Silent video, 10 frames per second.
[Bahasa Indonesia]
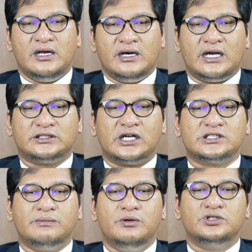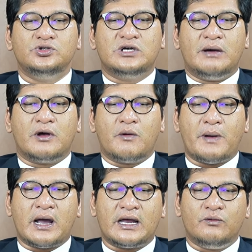Hal tersebut juga
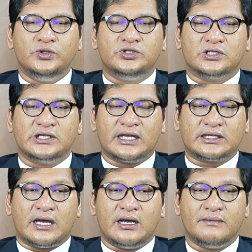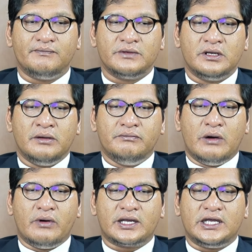merupakan wujud nyata
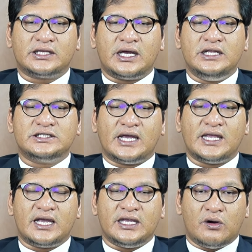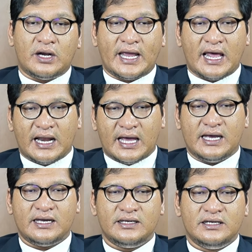bahwa kita disayangi oleh
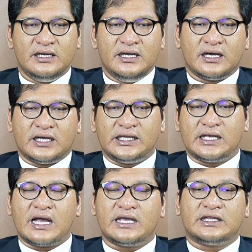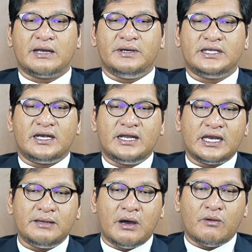Allah. Ketika kita
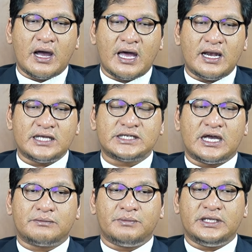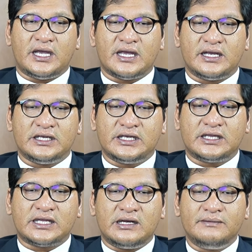menyadari bahwa Allah sangat menyayangi
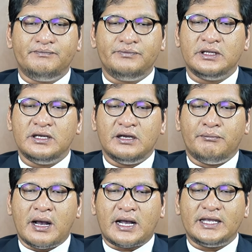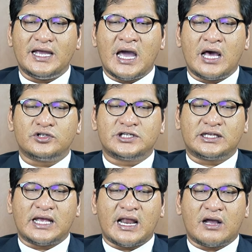kita, maka yang harus
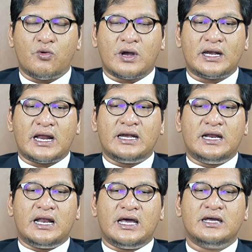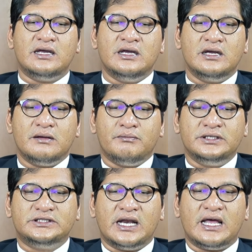kita lakukan adalah
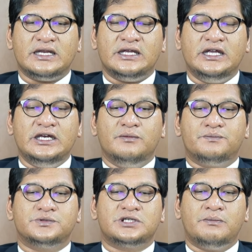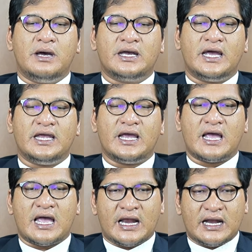menjalani hidup sebagai
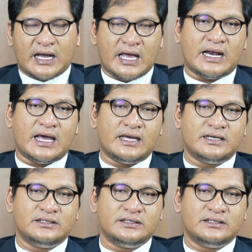anak Allah,